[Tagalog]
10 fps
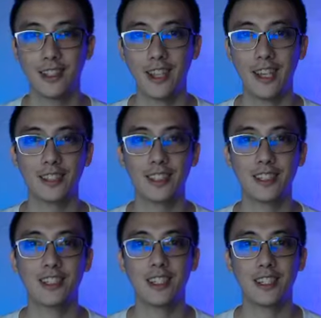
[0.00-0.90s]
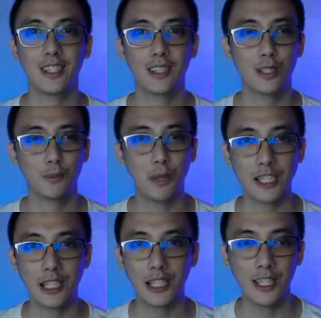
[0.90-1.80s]
And this is uh,
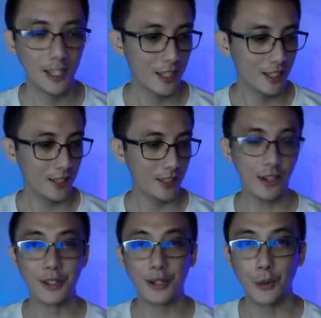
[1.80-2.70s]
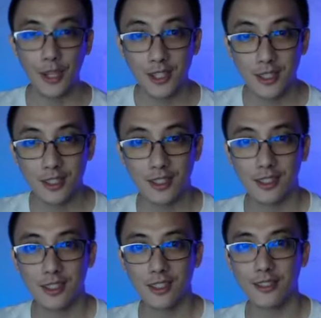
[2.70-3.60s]
especially a request
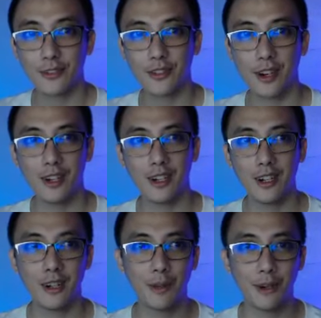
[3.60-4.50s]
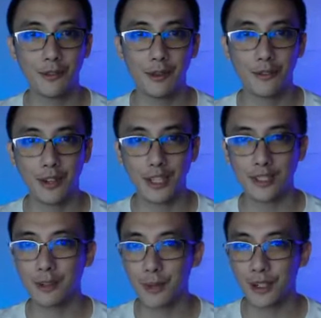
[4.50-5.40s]
from one of my
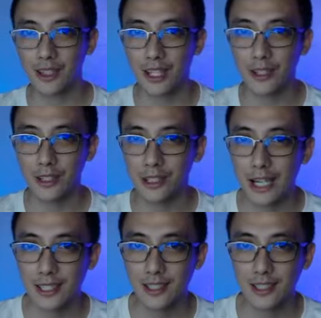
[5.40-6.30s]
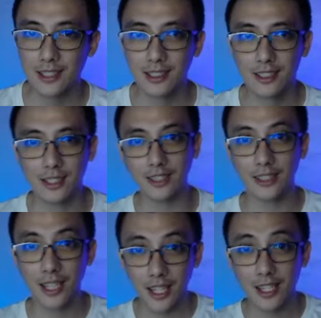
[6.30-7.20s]
friends a birthday girl last
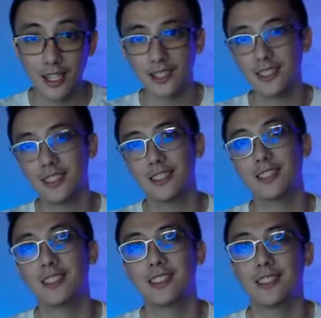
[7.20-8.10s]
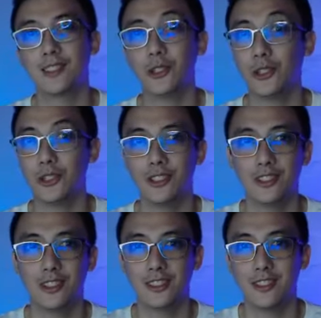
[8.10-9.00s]
Sunday. So,
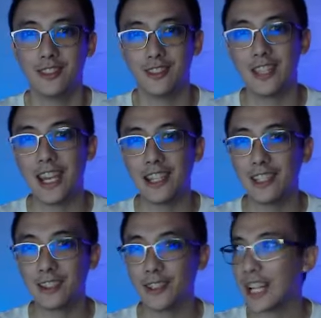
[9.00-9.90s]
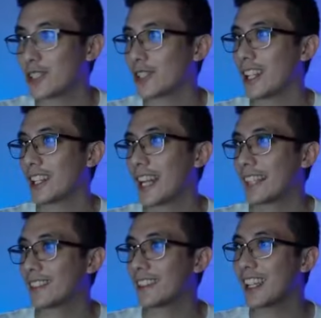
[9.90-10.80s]
dahil International
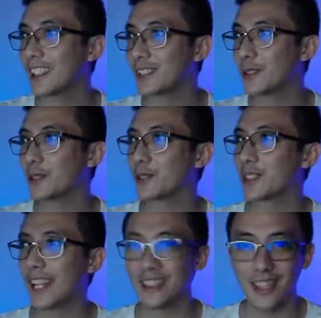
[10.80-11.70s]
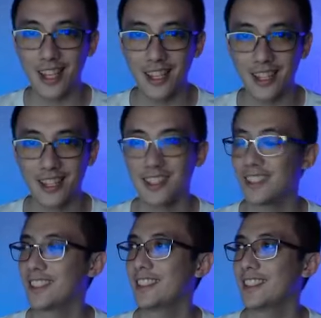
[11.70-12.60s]
Cat Day nung Sunday,
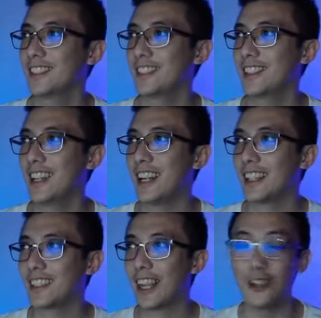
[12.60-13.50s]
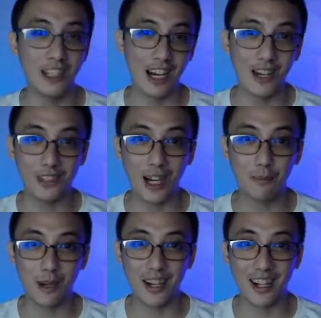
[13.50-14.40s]
at ngayon lang ako
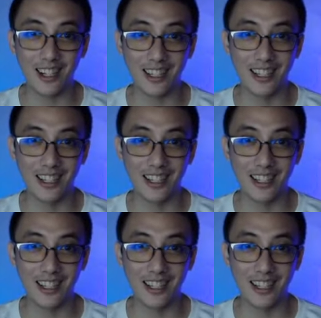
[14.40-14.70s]
nakapag